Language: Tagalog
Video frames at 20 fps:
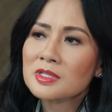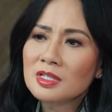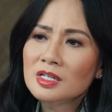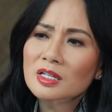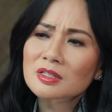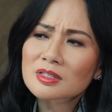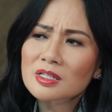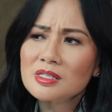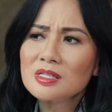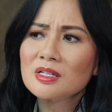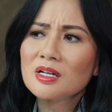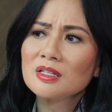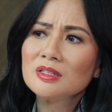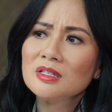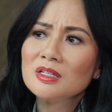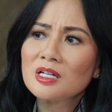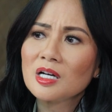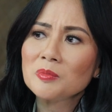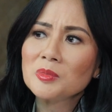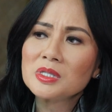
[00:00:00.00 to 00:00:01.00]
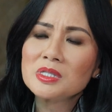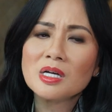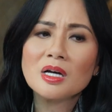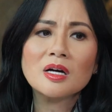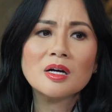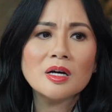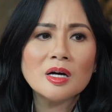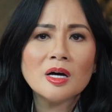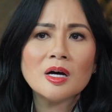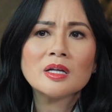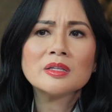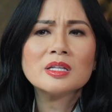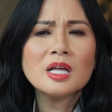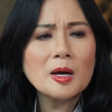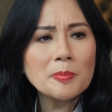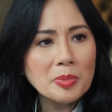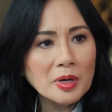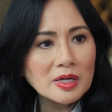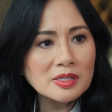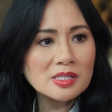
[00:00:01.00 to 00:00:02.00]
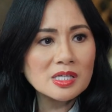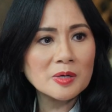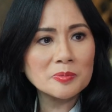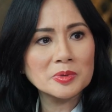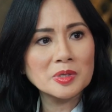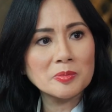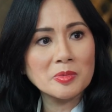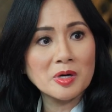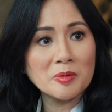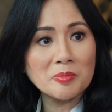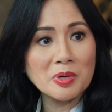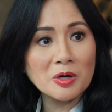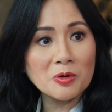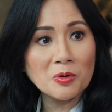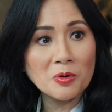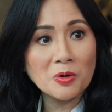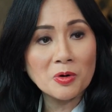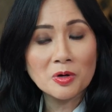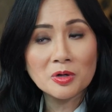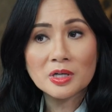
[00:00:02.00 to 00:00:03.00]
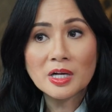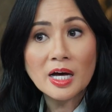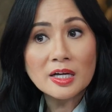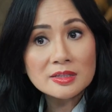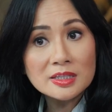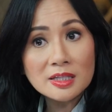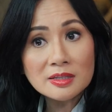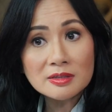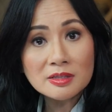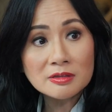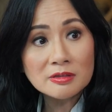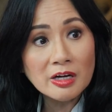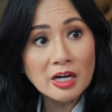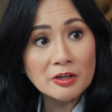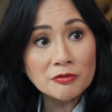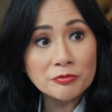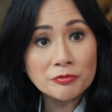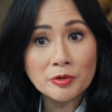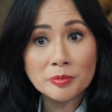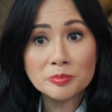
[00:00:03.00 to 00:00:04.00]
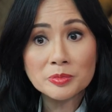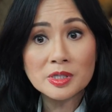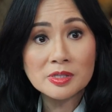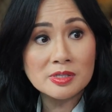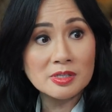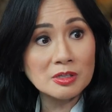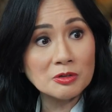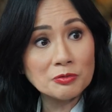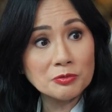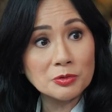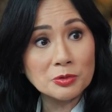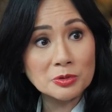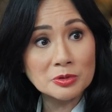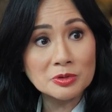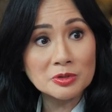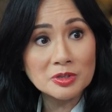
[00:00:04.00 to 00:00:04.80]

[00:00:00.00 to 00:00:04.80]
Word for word: Sikat na sikat din kami sa napakasarap ng mga bagoong. Lahat yan derived from the seafood.